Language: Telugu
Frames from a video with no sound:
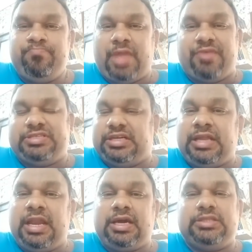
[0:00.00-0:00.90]
అవి
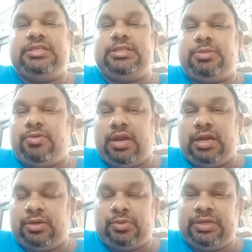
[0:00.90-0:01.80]
చట్టాలకు అతీతమని వాళ్ళు
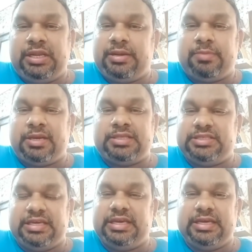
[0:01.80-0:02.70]
అనుకుంటే మనం
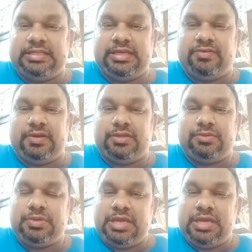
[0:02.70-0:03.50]
చేయగలిగేది ఏమీ లేదు